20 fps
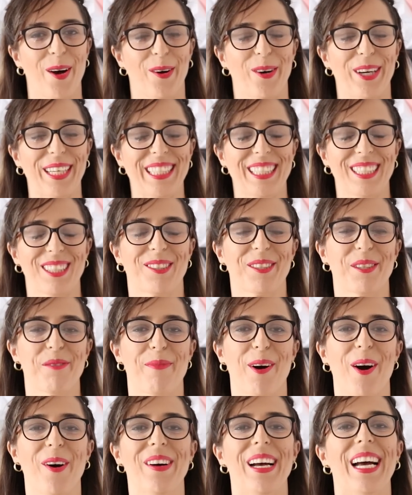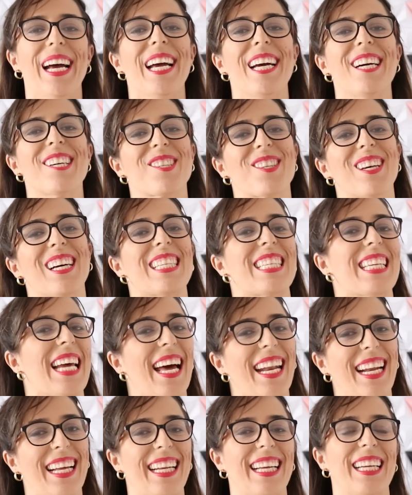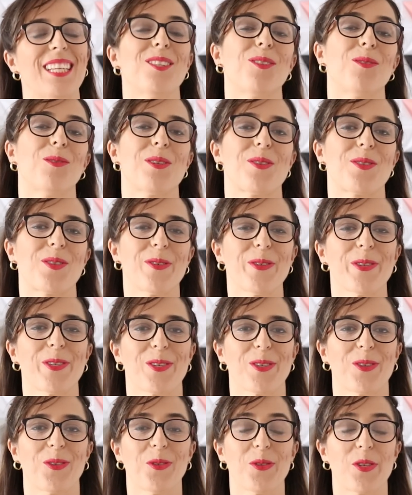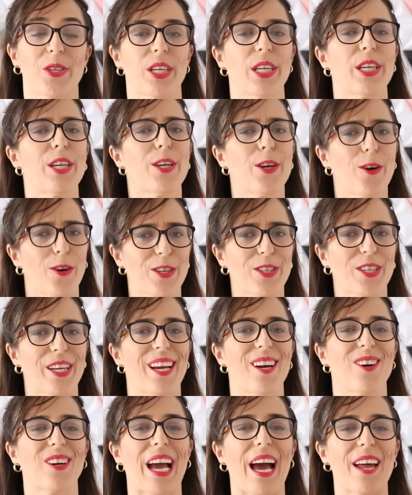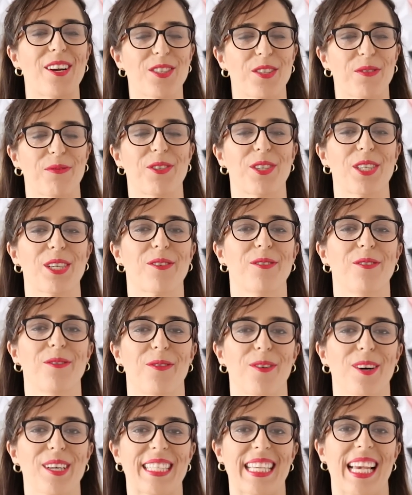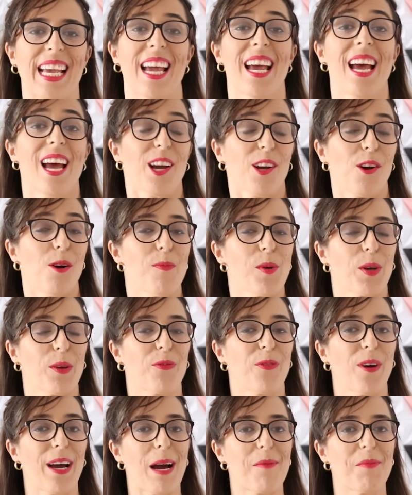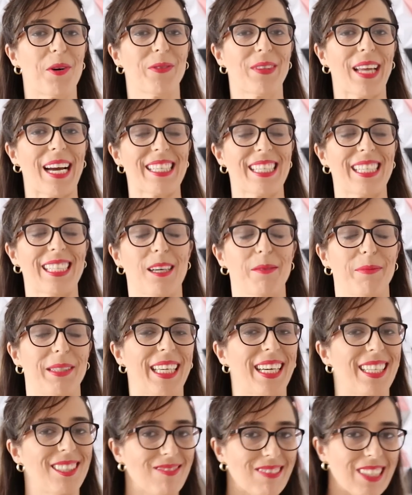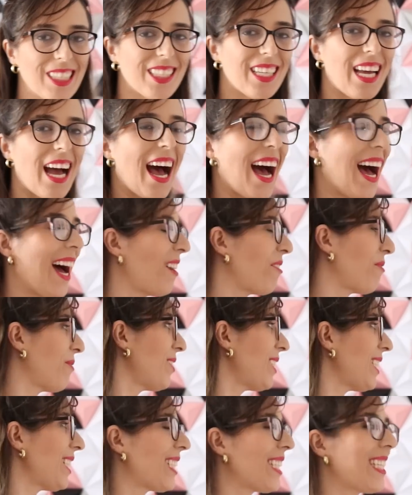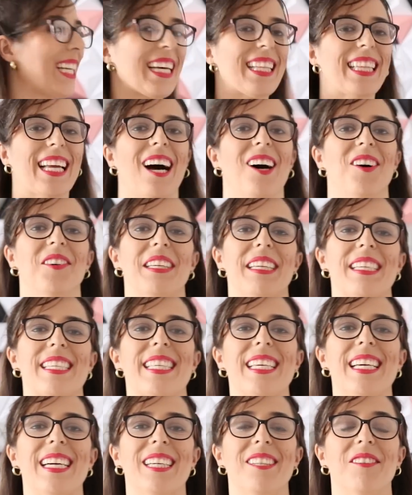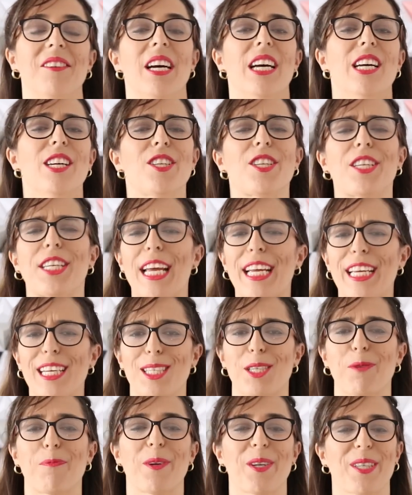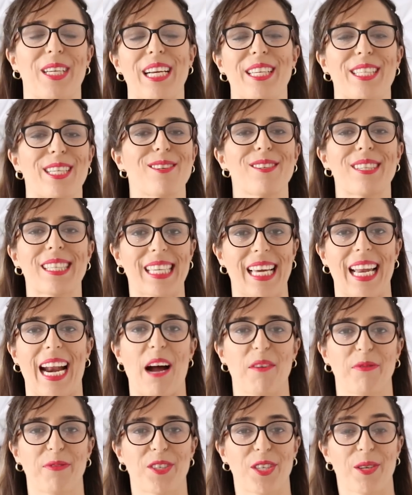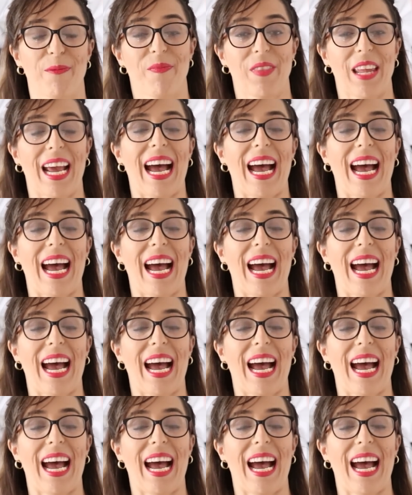Oi, tudo bom? Eu sou a Tiara Ney do Estúdio Tut e hoje eu quero dividir com você como que foi a montagem da minha árvore de Natal esse ano, cheia de projetinhos craft.